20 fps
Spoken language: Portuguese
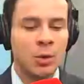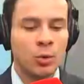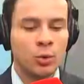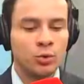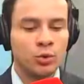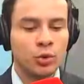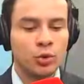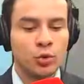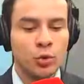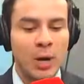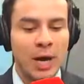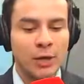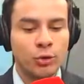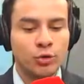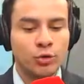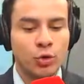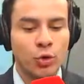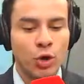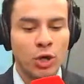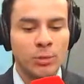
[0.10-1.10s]
Os usuários
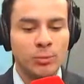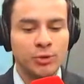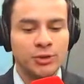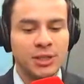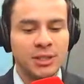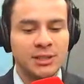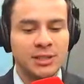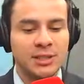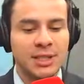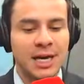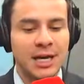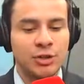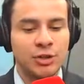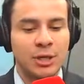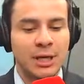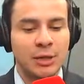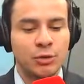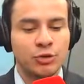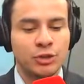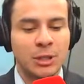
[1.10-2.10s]
de ônibus da cidade
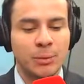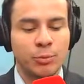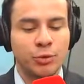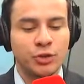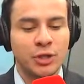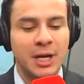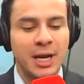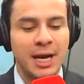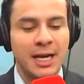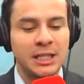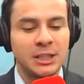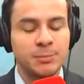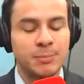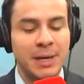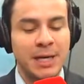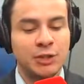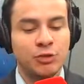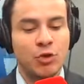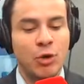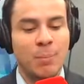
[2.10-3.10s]
lá nos Campos Gerais
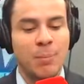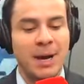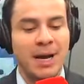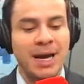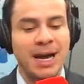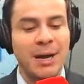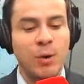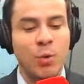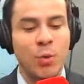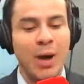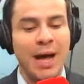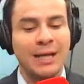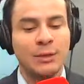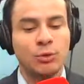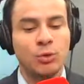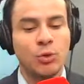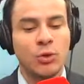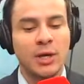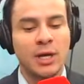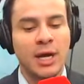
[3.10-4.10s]
passam a pagar
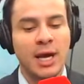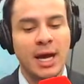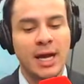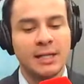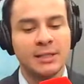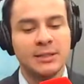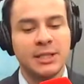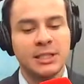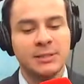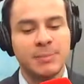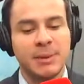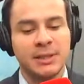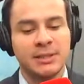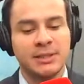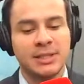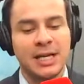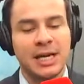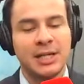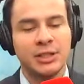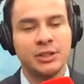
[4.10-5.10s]
R$ reais nas
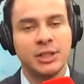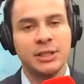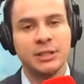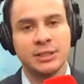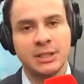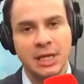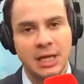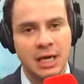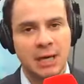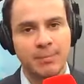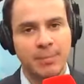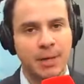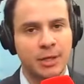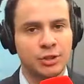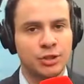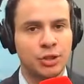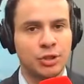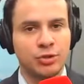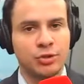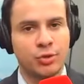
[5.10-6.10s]
passagens a
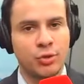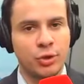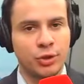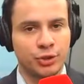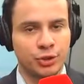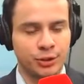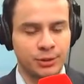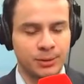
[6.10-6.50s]
partir de hoje.